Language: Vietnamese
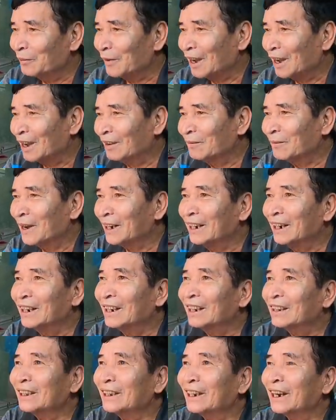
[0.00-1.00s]
mà mình
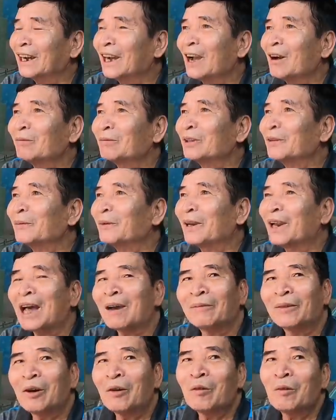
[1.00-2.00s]
thì đàn ông thì mình
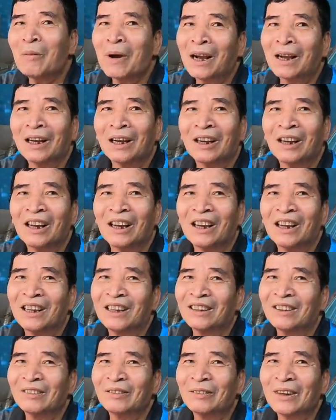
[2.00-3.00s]
làm đâu bằng
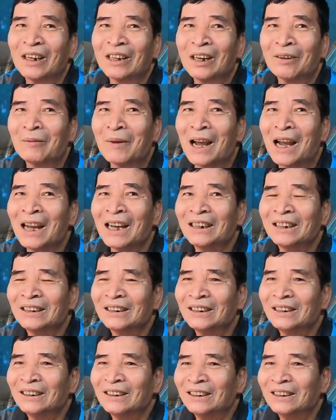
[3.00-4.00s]
và ờ, đàn bà
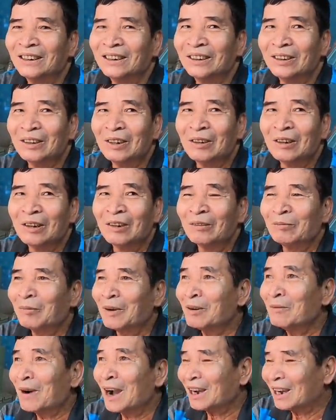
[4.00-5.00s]

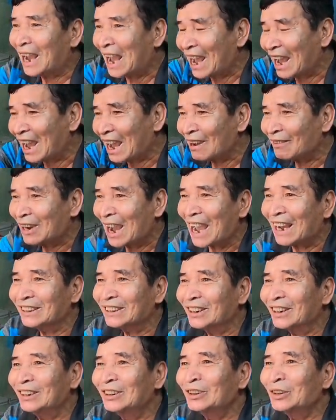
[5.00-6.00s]
mà hàng,
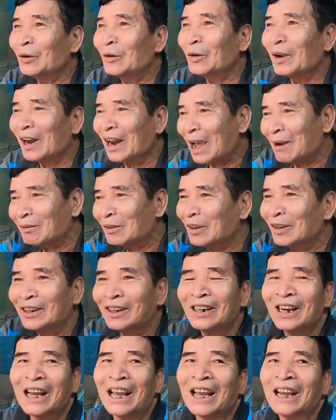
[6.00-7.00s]
hàng rưỡi tôi làm có
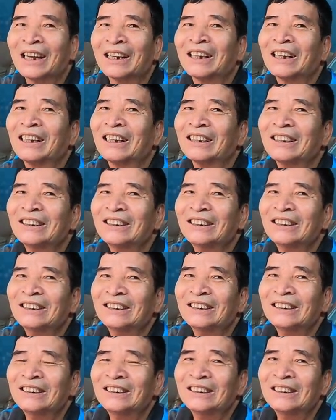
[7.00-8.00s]
nửa hàng à
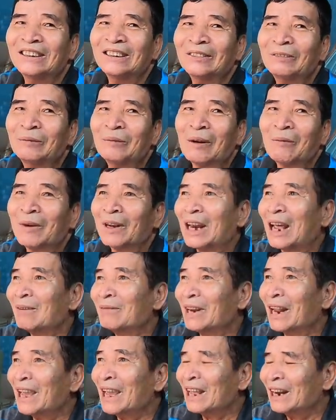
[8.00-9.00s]
mà phải
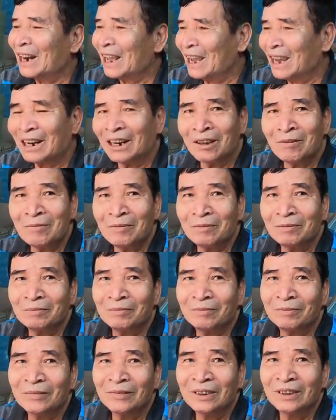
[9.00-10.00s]
làm lẹ lẹ lắm
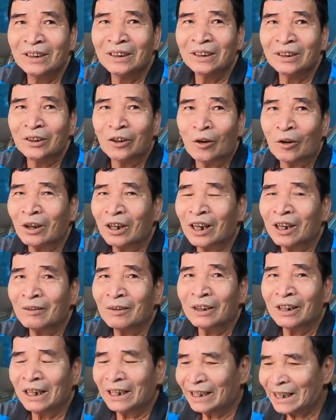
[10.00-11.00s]
rồi
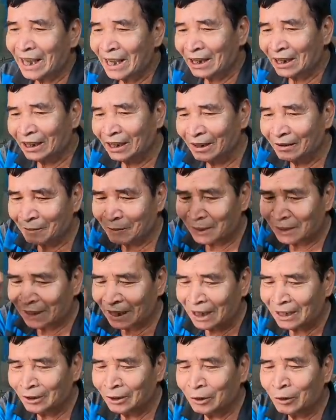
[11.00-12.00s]
cái cái chét đó mà
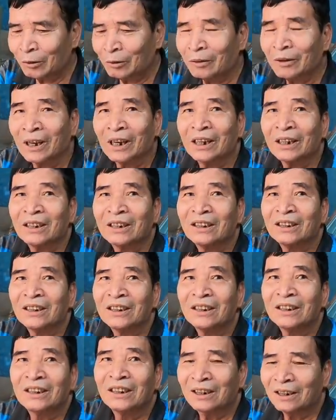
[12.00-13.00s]
sắn vô ra
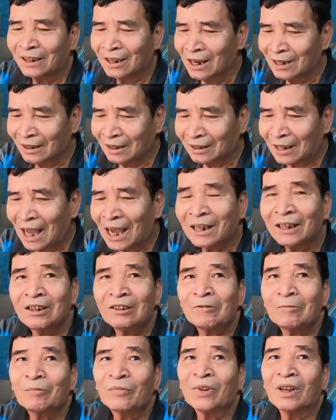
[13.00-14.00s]
đứt cái tay,
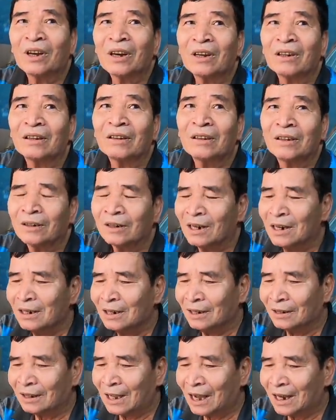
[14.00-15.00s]
Ừ,
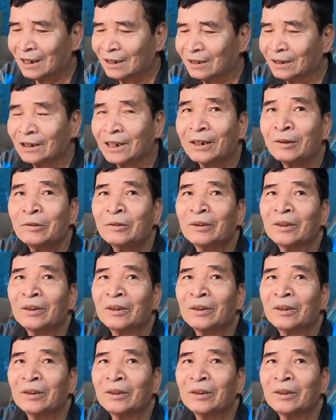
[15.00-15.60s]
đứt cái tay rồi